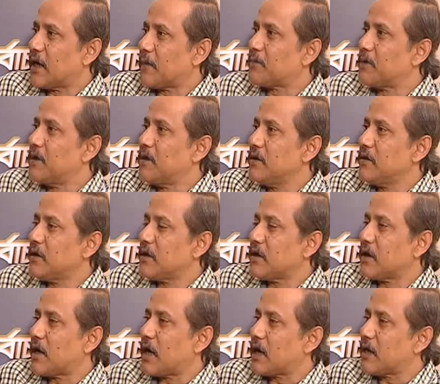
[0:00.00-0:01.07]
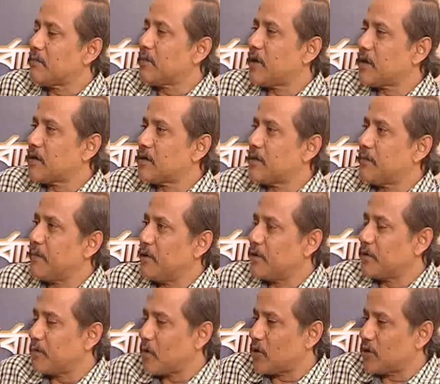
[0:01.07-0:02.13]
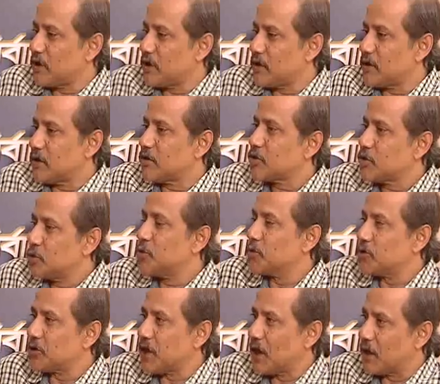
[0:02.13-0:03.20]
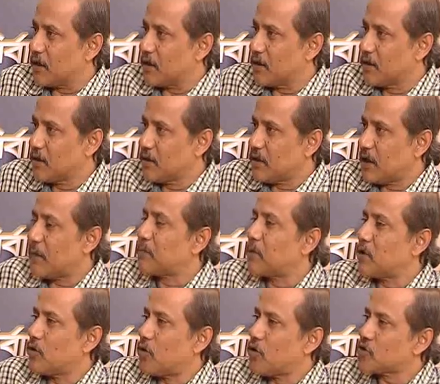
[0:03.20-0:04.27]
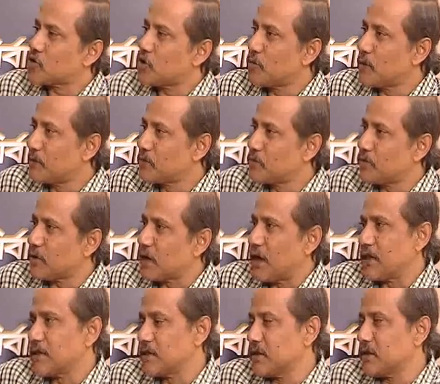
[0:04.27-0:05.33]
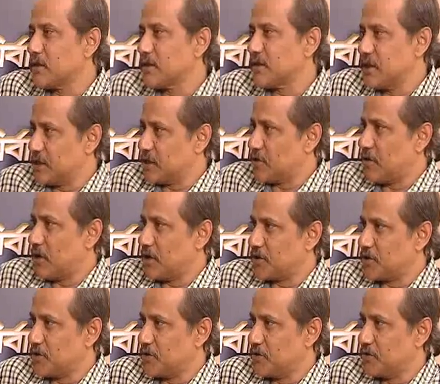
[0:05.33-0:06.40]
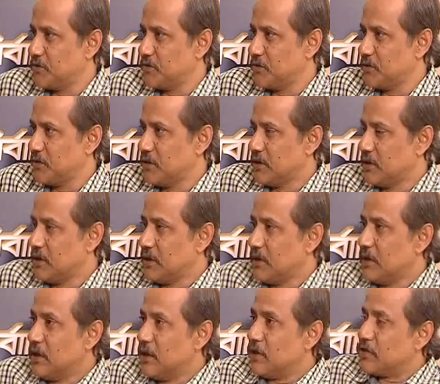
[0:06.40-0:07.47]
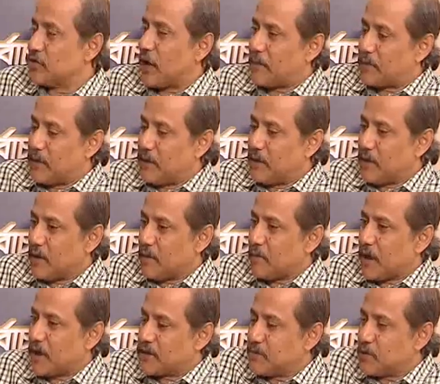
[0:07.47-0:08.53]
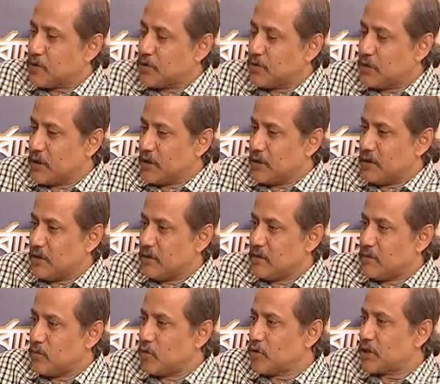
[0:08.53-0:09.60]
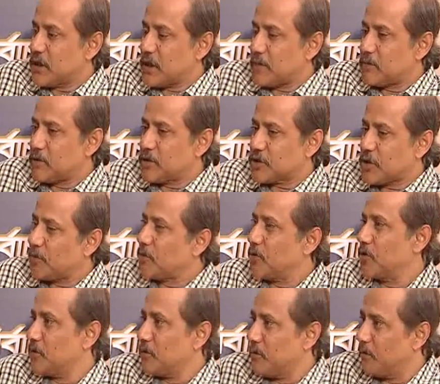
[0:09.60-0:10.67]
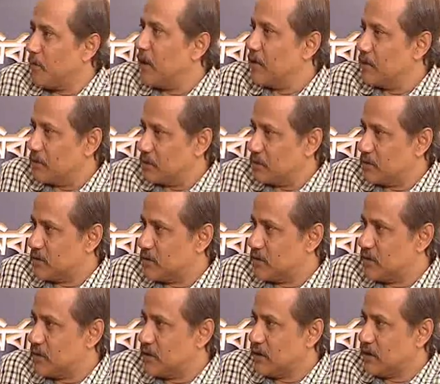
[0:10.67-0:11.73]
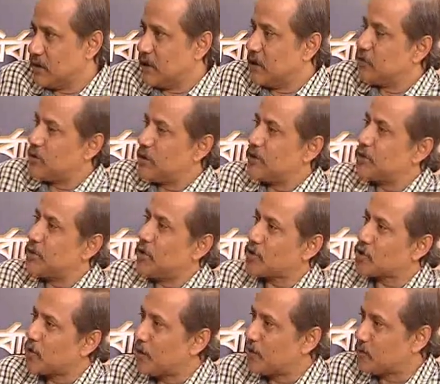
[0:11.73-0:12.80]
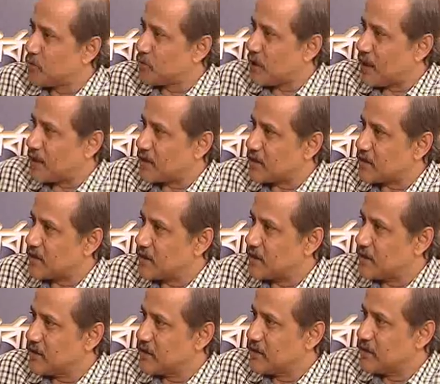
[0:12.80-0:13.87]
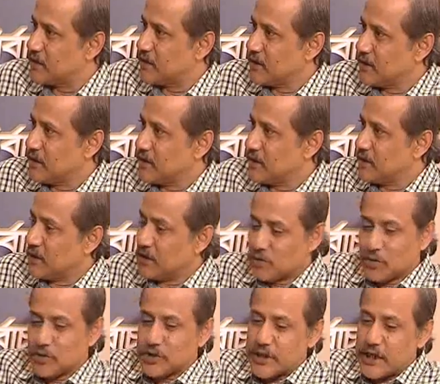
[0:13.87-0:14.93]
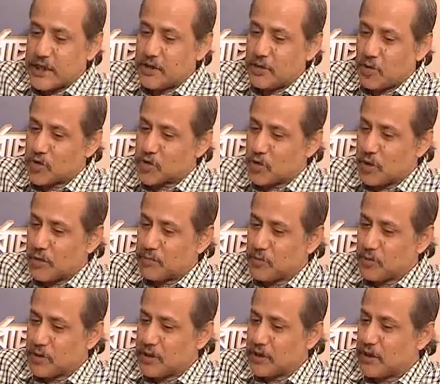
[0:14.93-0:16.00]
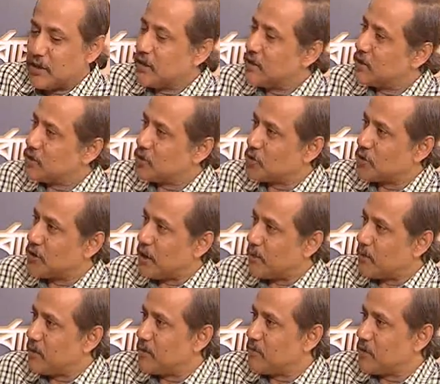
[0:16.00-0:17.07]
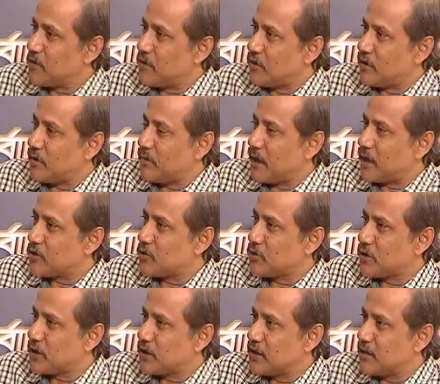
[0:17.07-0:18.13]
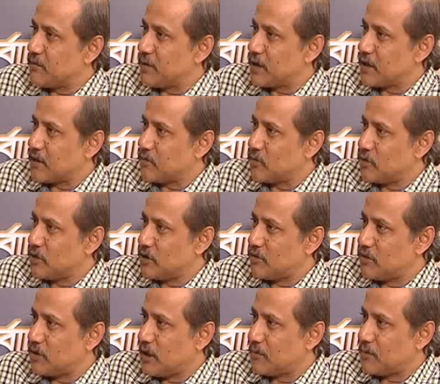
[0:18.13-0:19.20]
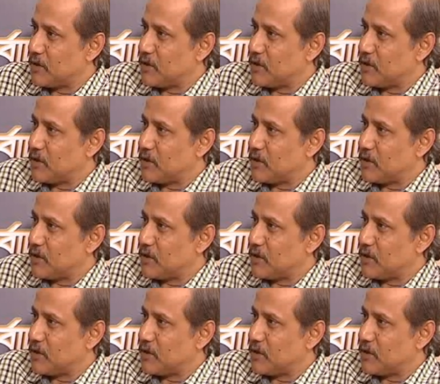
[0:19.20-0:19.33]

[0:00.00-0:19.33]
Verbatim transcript: আপনি আরেকবার মেয়র পদে সুযোগ চান আপনার অসমাপ্ত কাজ শেষ করার জন্য তো আপনি পাঁচ বছরে বলছেন আপনি সফল মেয়র কিন্তু কিছু অসমাপ্ত কাজ আছে তো সেই অসমাপ্তকে যদি আমি ব্যর্থতা দিয়ে ব্রেকেট বন্দি করি আপনি